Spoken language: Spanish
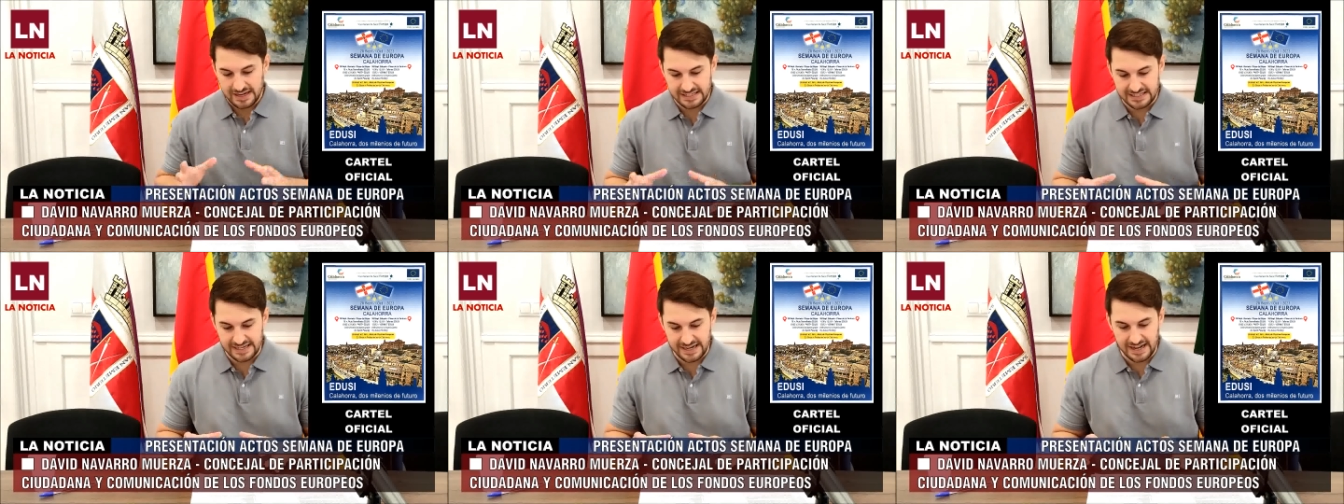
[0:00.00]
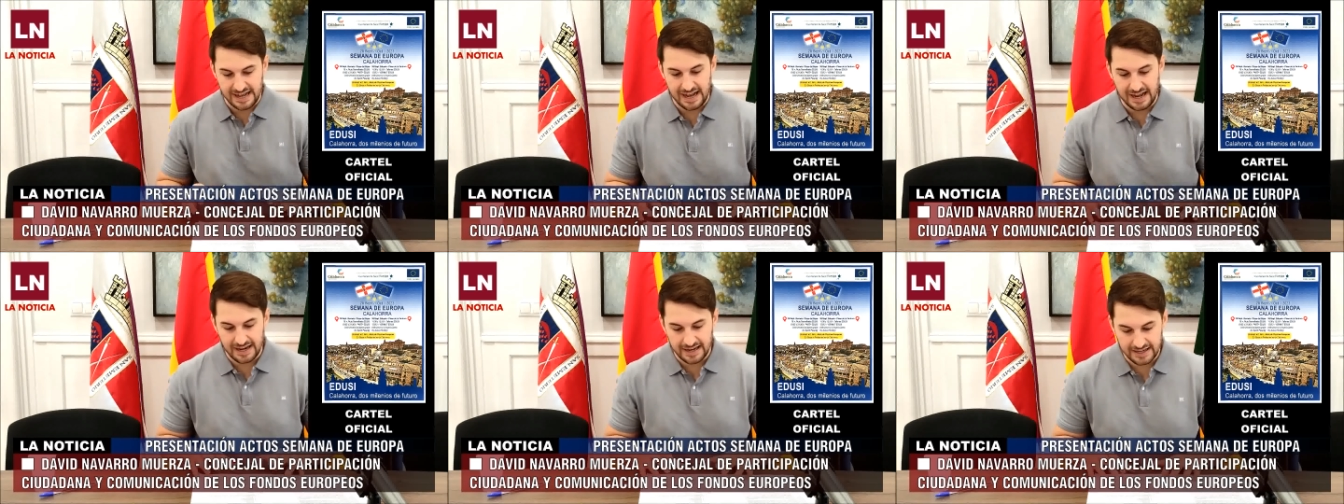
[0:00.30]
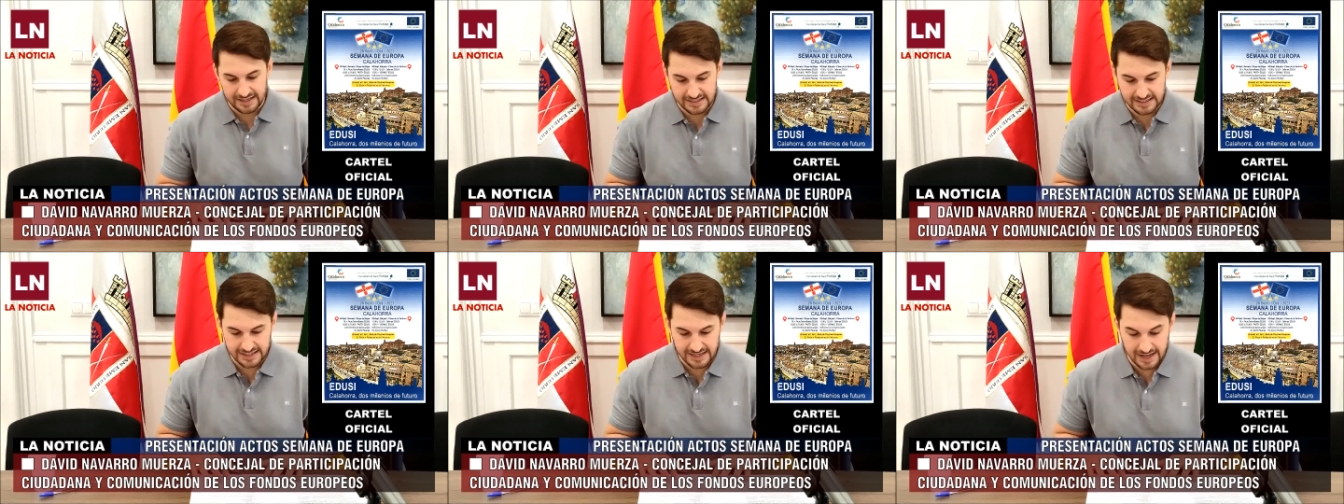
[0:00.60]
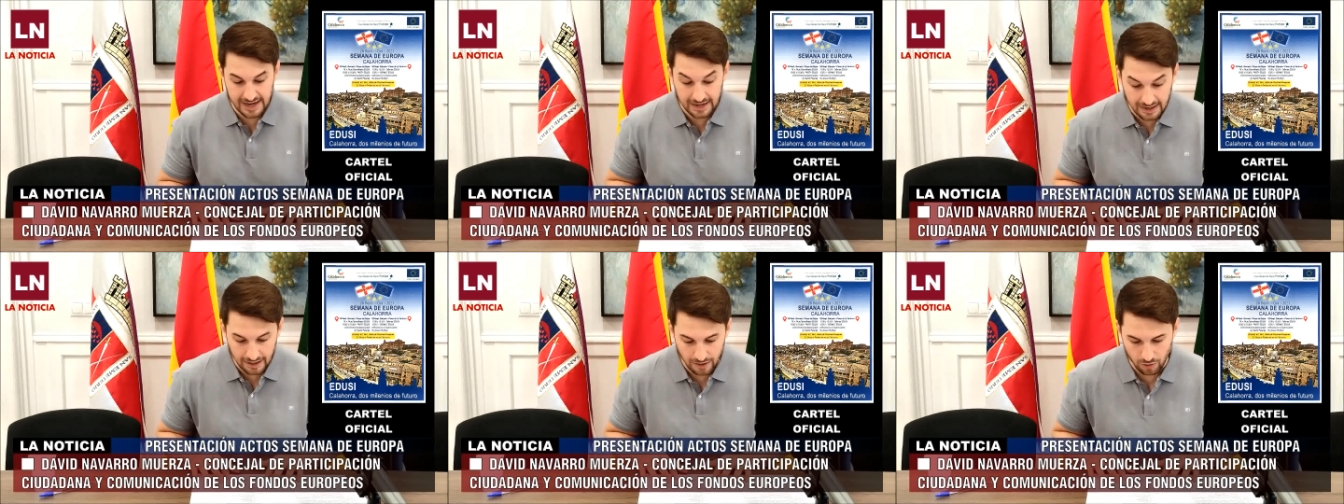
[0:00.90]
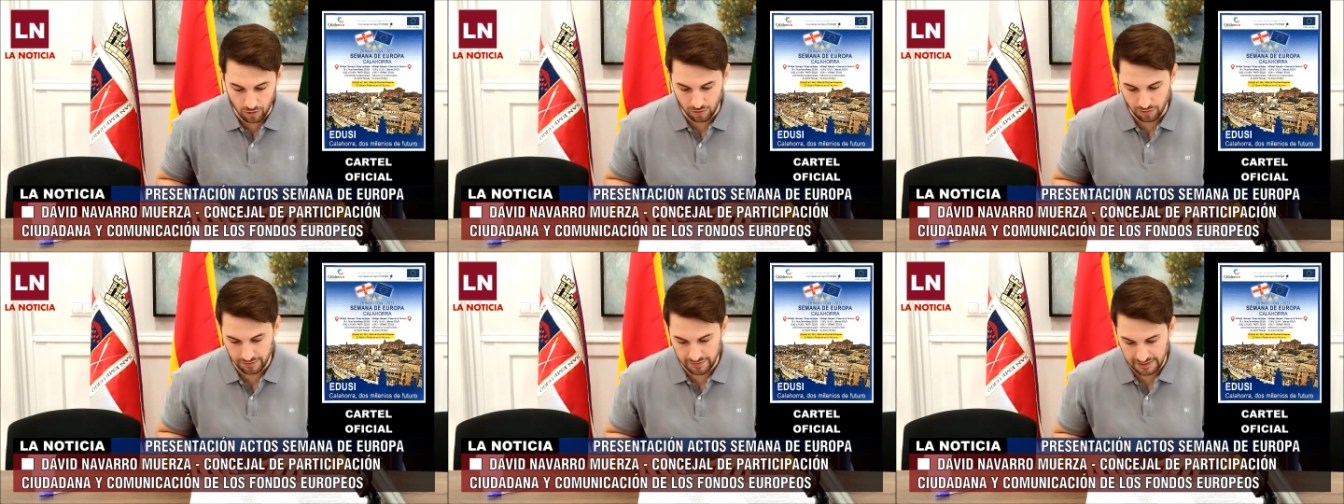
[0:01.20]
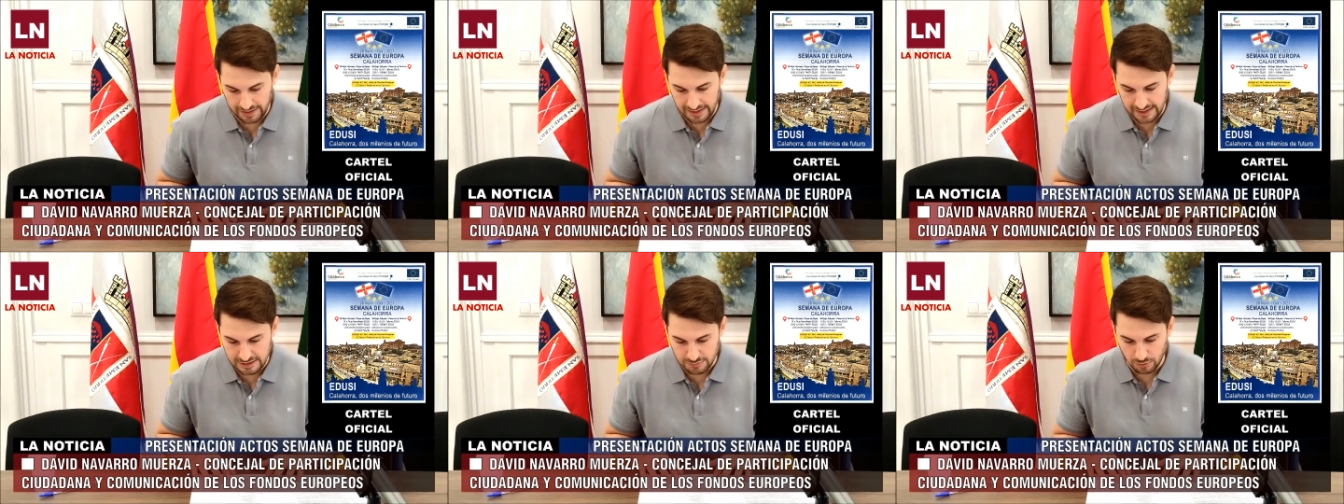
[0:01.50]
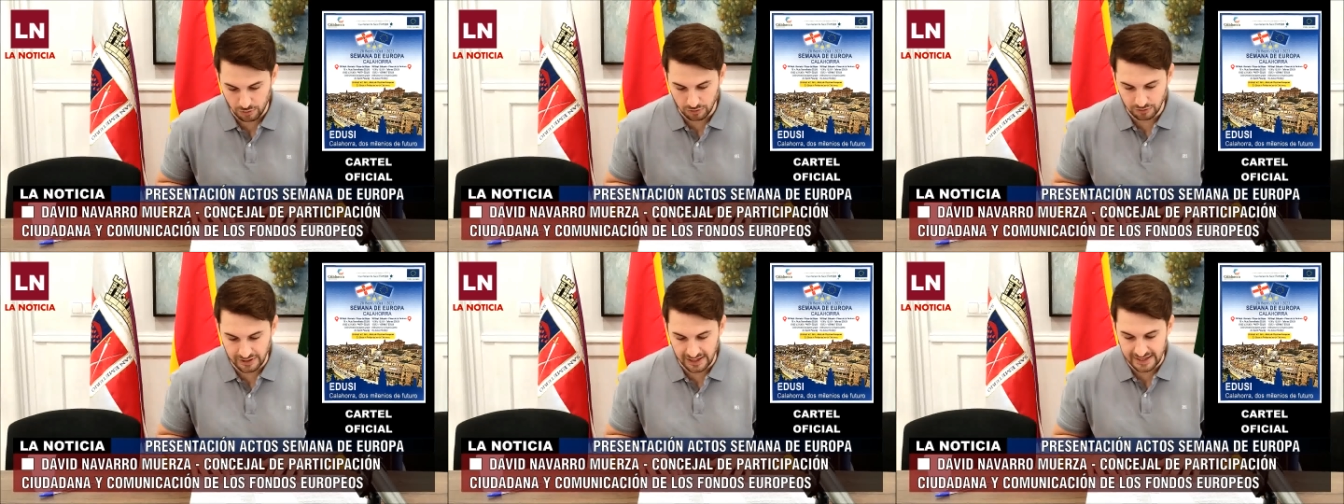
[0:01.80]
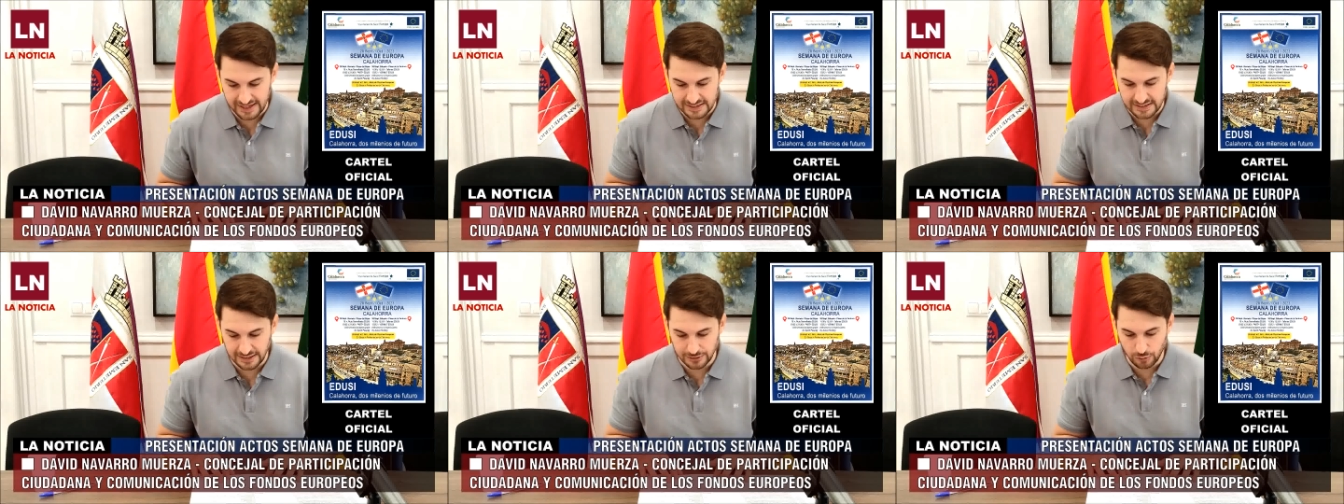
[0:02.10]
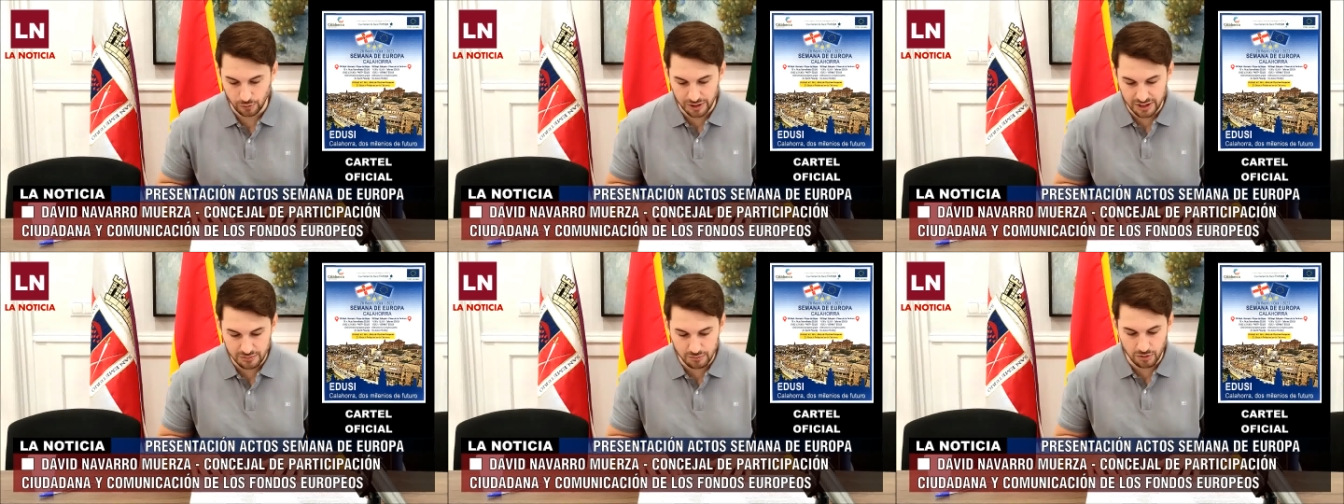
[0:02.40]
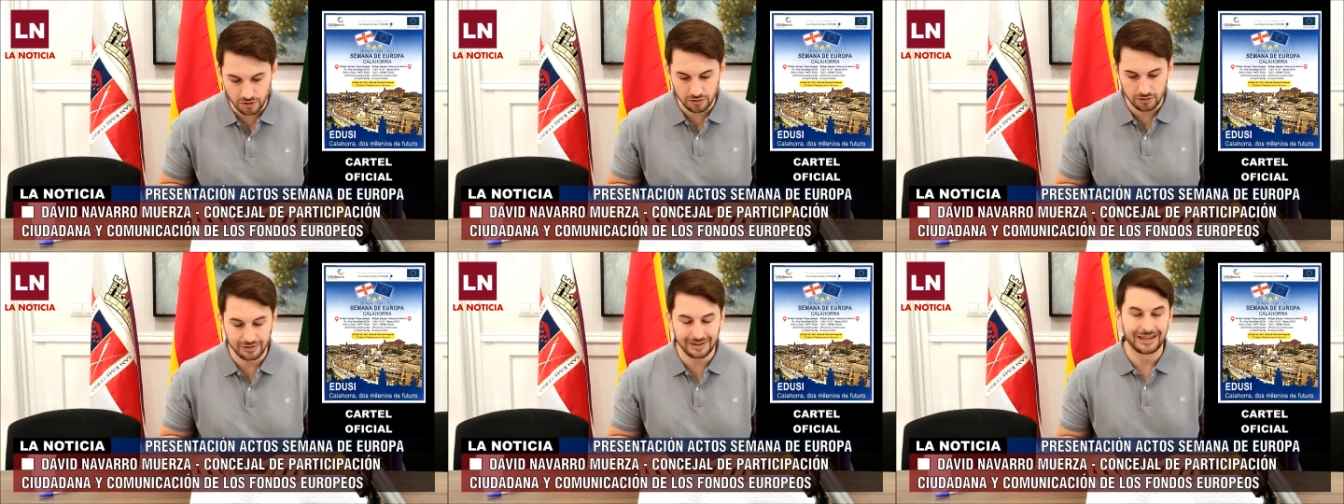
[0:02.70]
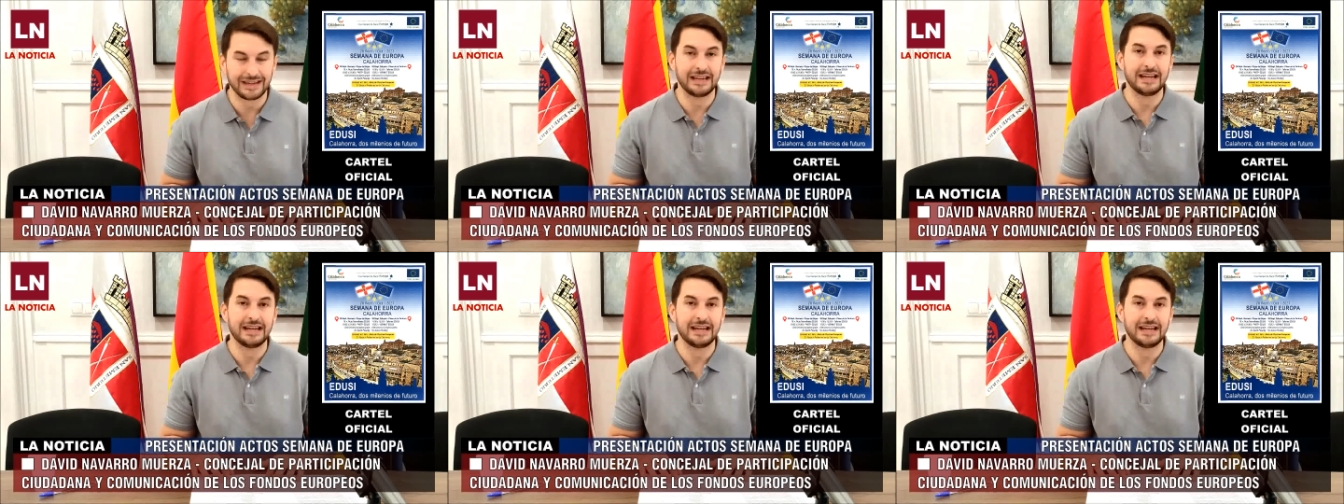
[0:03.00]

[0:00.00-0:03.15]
será, será a cargo de las voluntarias de turismo